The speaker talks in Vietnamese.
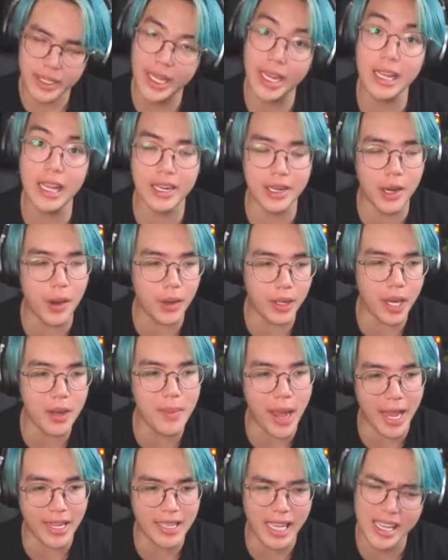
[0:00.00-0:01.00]
nghĩ là được các
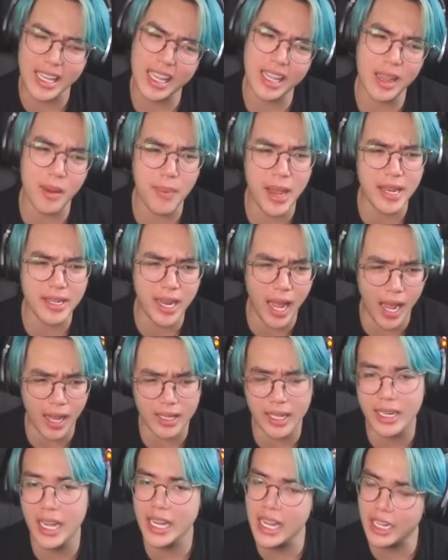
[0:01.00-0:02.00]
bạn Tại vì ngọc ender
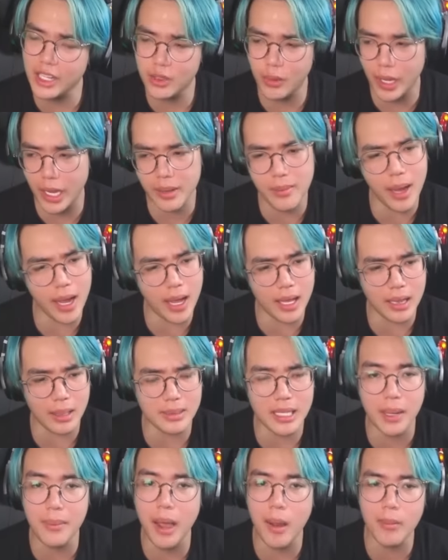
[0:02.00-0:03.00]
là để dịch chuyển mà Làm
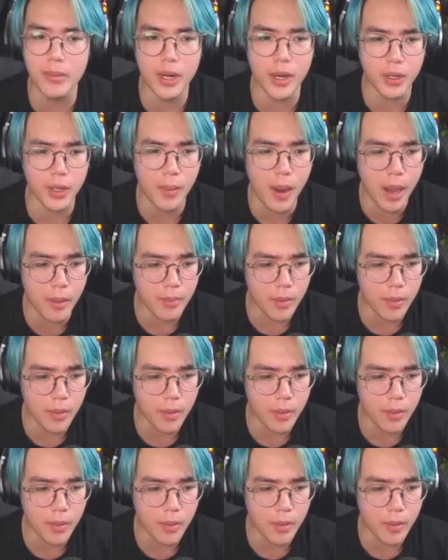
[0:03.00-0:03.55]
sao mà không được đúng không